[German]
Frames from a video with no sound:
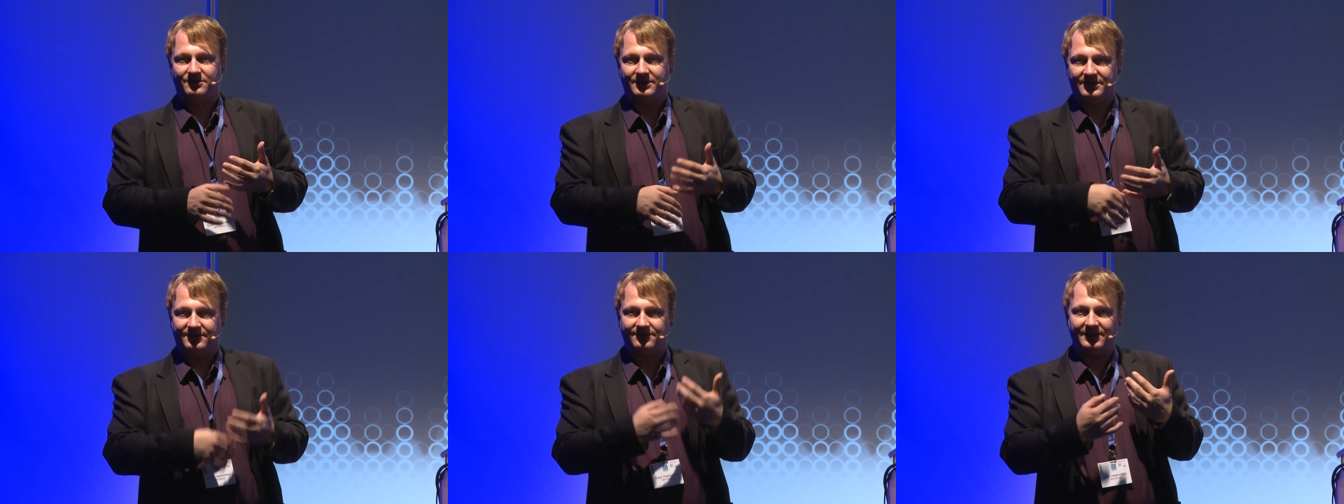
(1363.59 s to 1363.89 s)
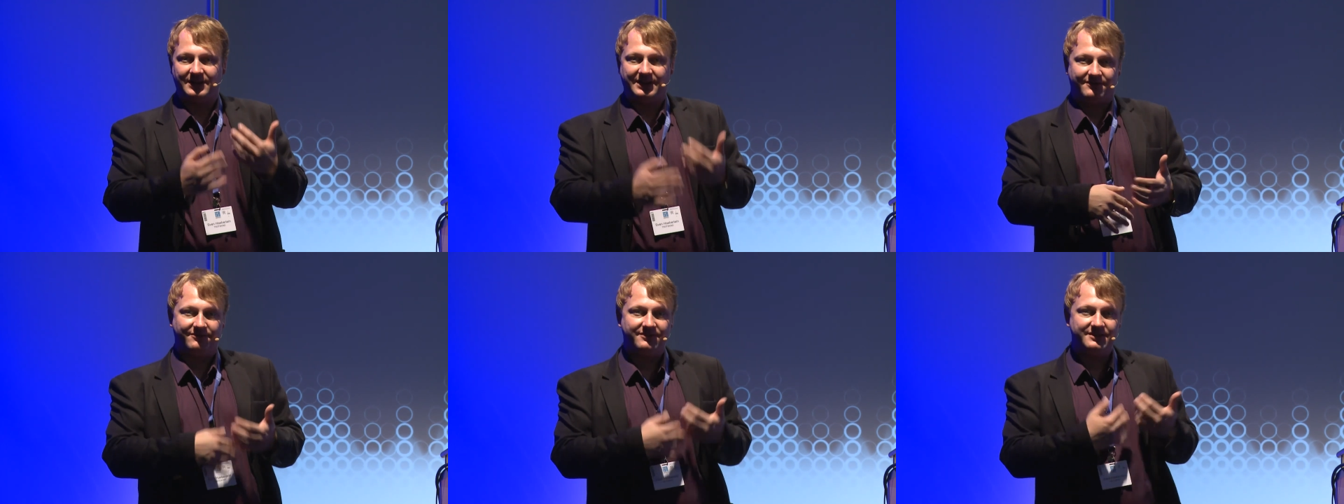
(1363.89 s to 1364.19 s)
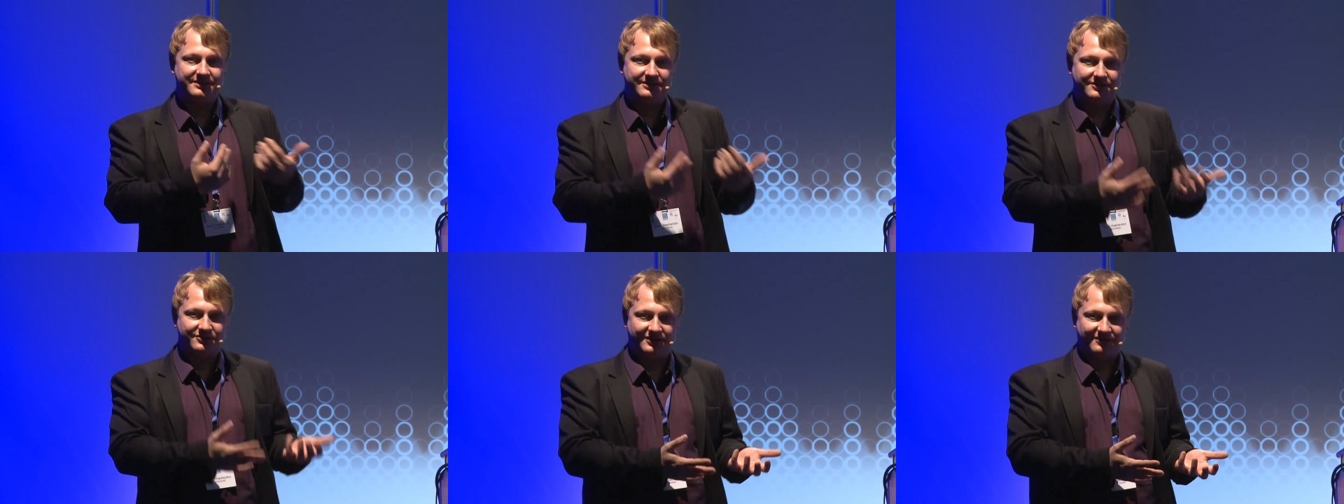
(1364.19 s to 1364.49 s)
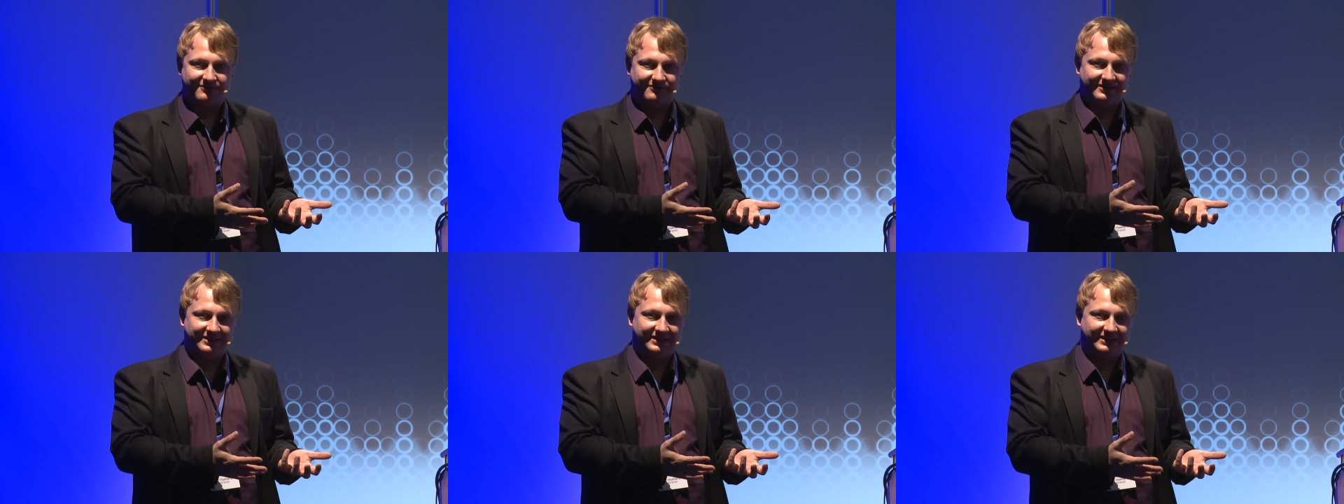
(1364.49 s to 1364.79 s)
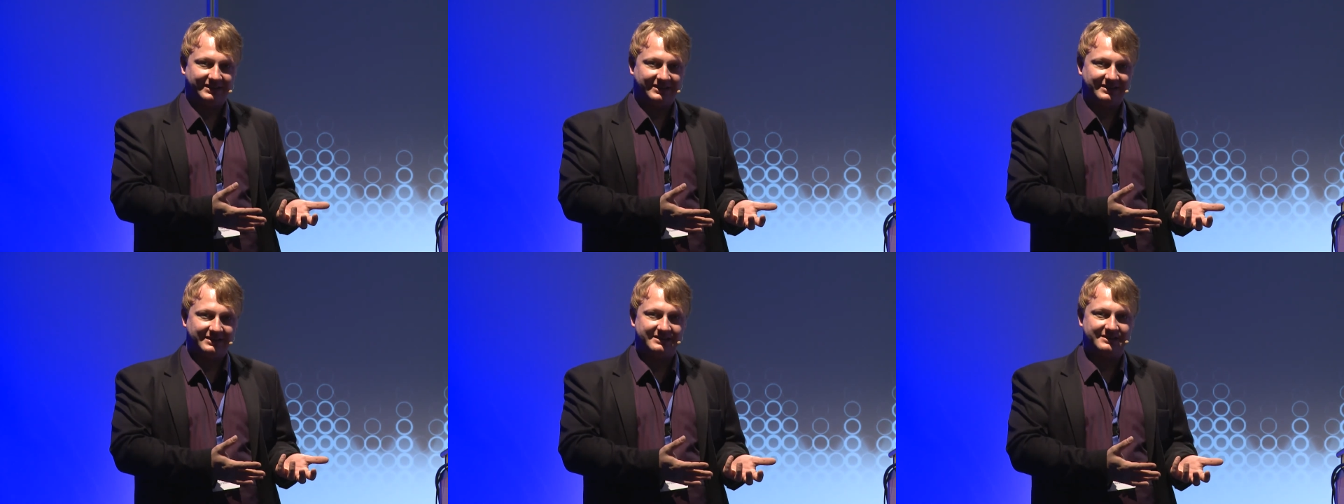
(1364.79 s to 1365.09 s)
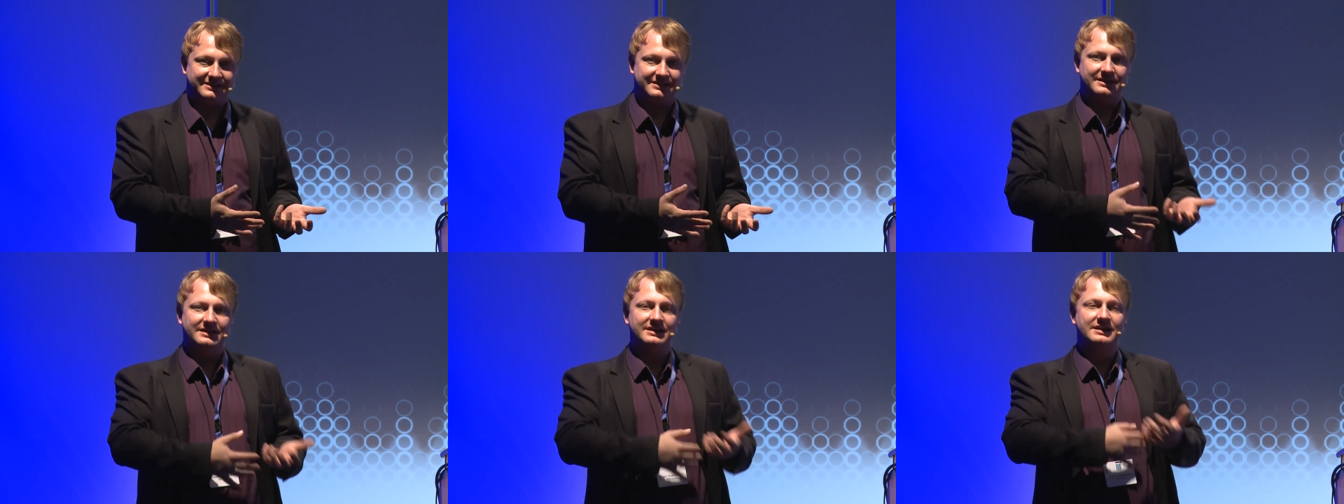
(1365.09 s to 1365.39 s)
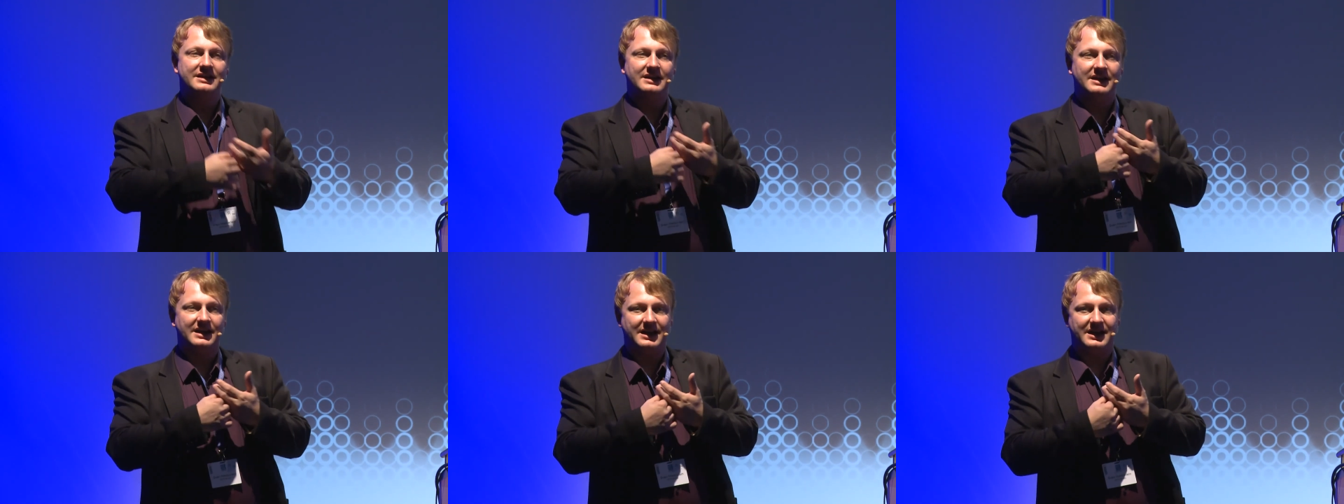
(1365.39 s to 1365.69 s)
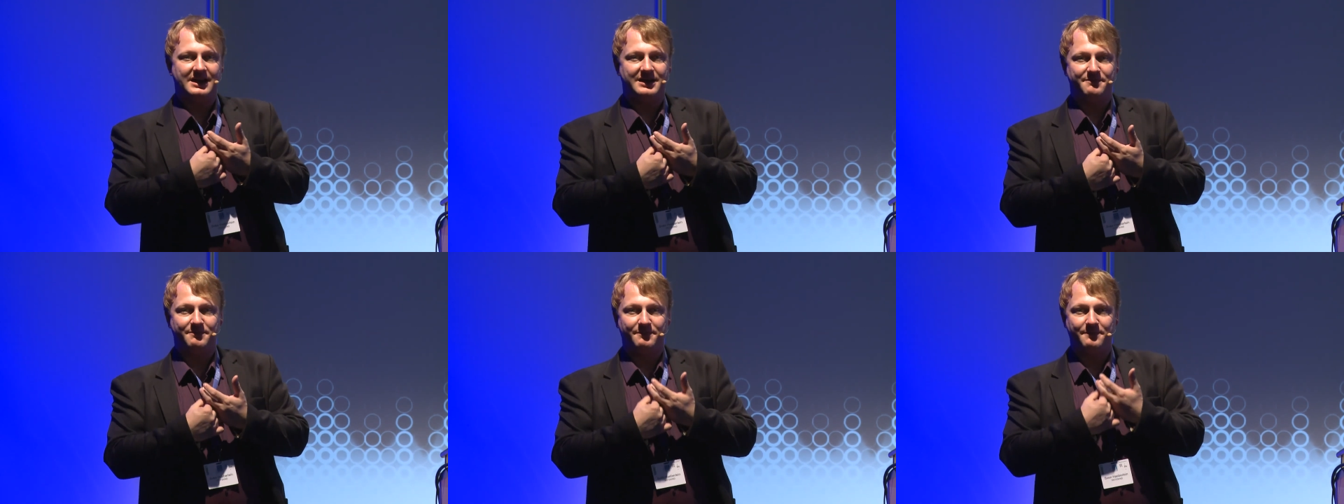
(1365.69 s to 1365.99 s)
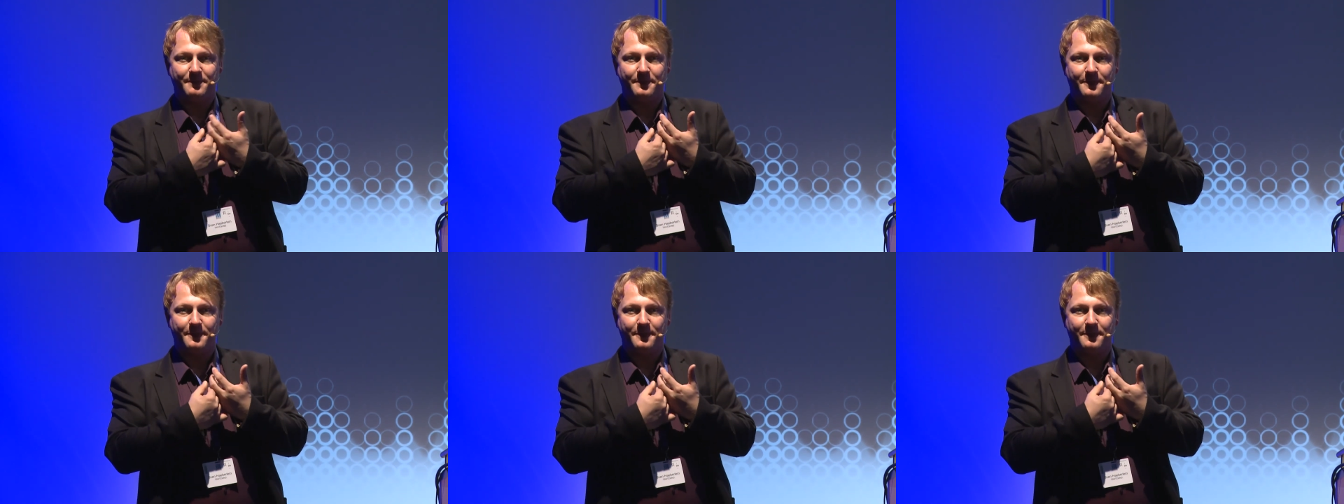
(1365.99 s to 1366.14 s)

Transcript: was vielleicht wissenschaftlich ist. Ähm,